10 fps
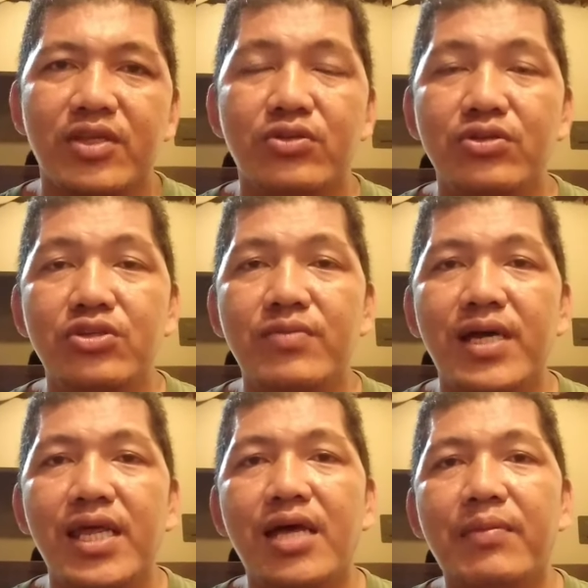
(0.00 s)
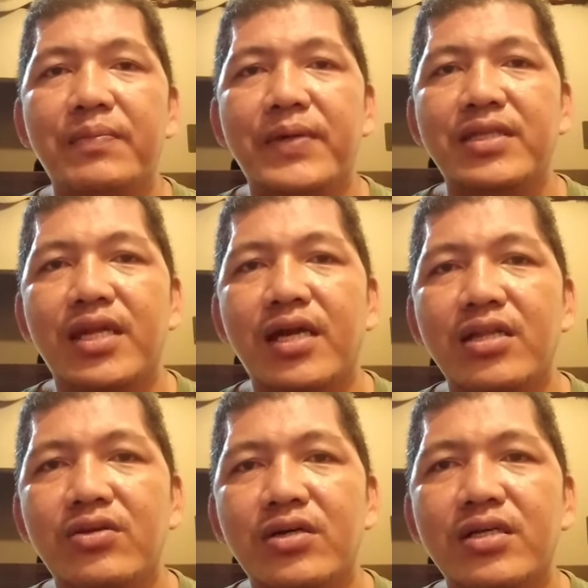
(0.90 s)
So, doon nyo yung malalaman pag
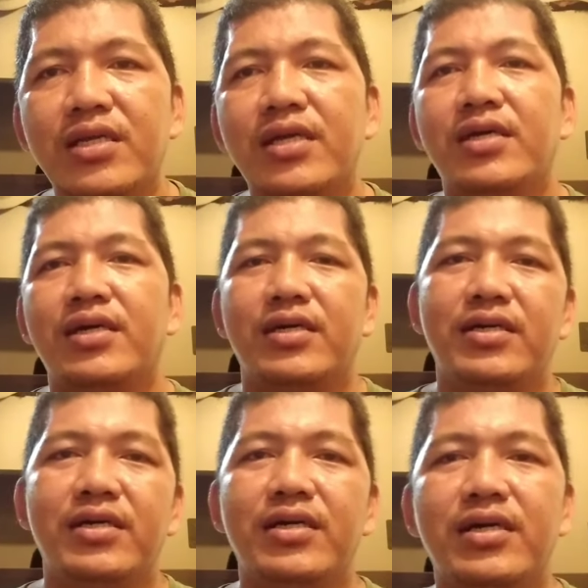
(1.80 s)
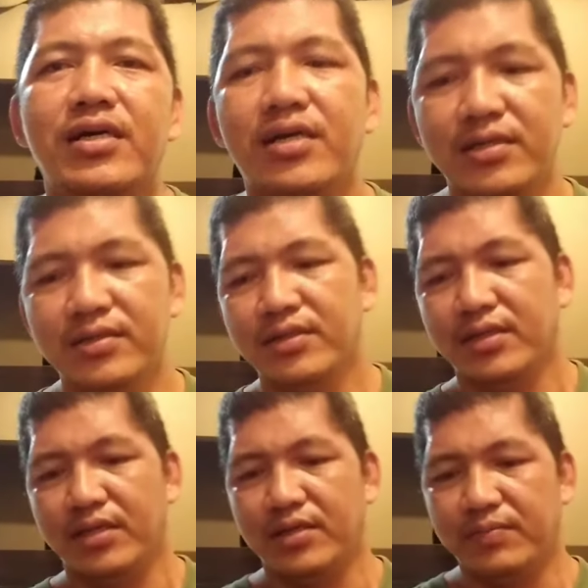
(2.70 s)
tinanggal nyo ang uh,
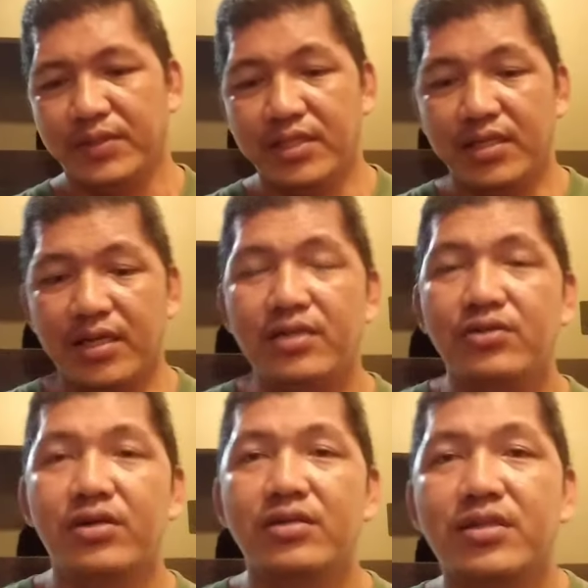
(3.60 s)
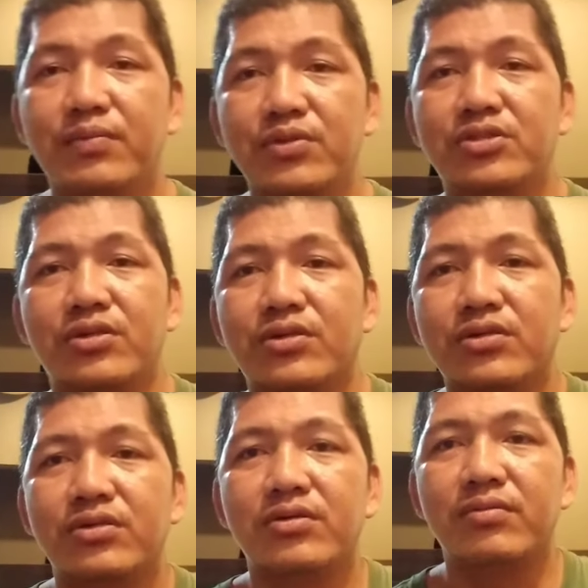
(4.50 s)
pag tinanggal nyo ang
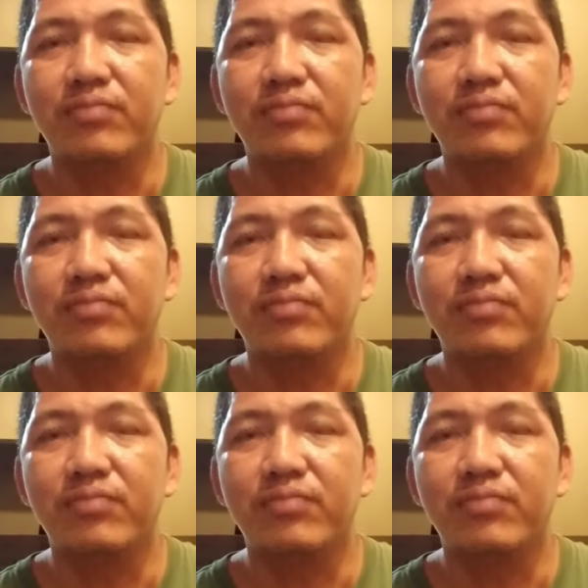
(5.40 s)
tambutso,